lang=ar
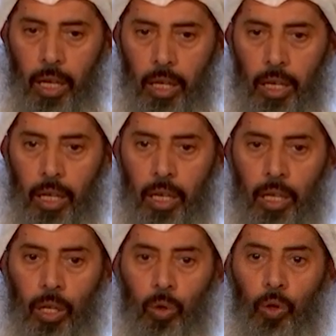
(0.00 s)

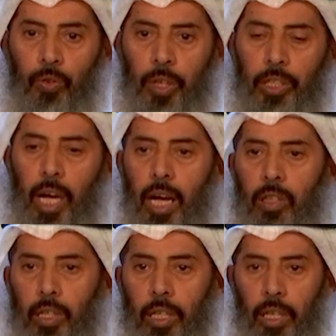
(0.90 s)
آه، يكون فيه
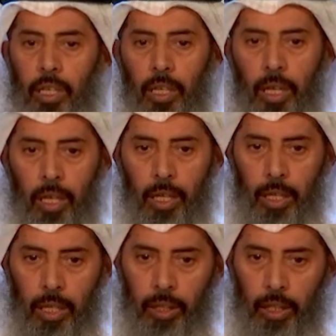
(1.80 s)
جاهز
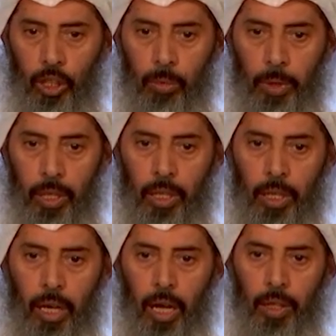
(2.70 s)
لتقديم
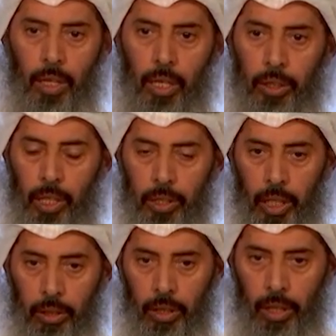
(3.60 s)
هذه
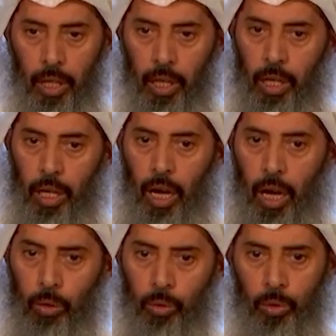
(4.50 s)
الاحتياجات
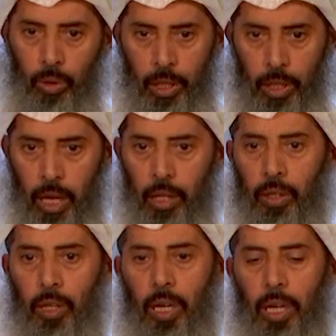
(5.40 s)
أو إذا كان
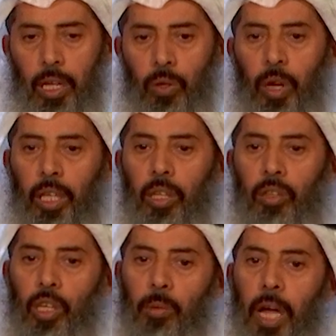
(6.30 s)
يرى أن هناك
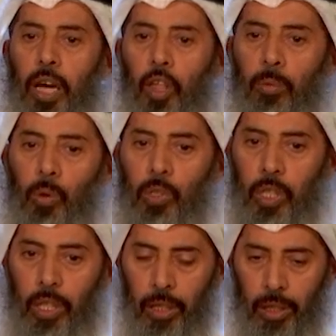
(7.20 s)
تقصير من أكثر من
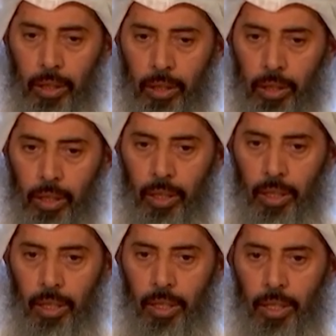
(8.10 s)
وزير
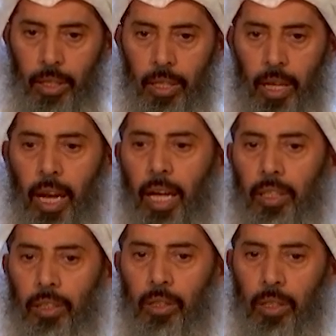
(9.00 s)

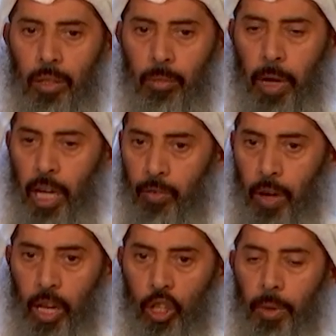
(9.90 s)
العدد ما يخفى
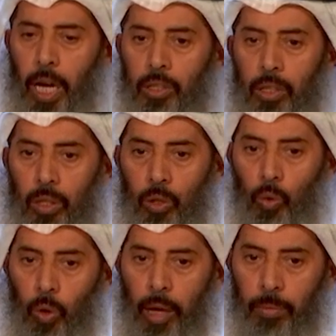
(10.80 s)
عليكم عشر
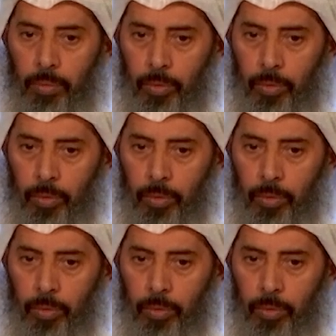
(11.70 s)
نواب